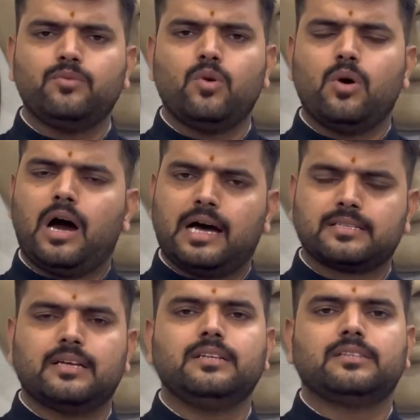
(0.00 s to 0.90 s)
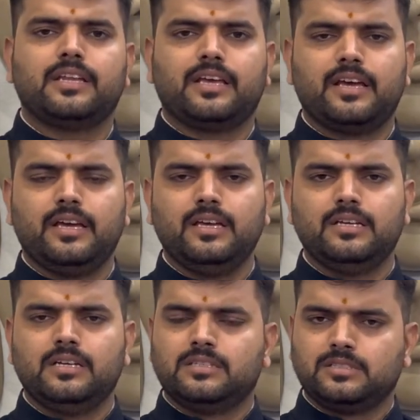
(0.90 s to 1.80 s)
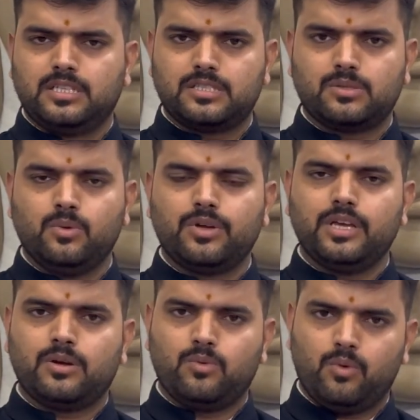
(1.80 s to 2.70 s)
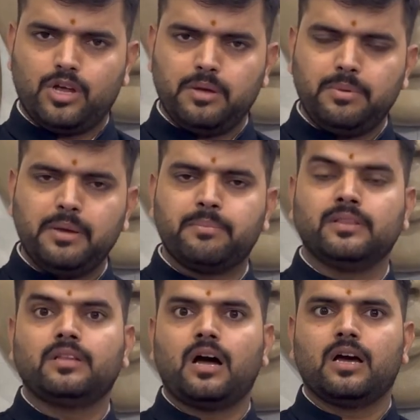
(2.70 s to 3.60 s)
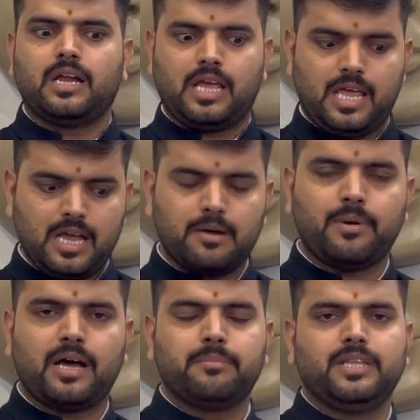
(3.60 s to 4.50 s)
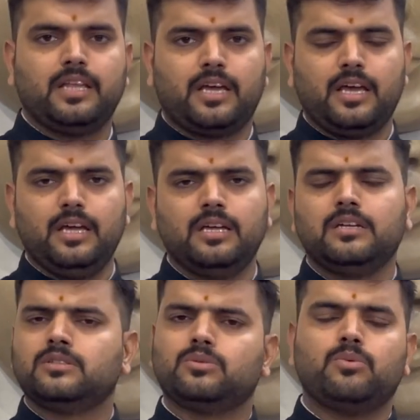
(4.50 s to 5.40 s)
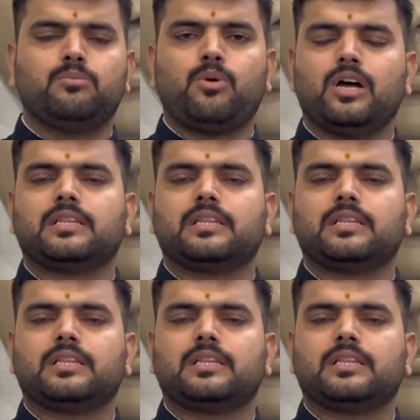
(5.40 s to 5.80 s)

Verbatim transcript: वो आसान तरीके जिसको कि कोई भी बंदा अगर एक बार भी देखे तो वो बहुत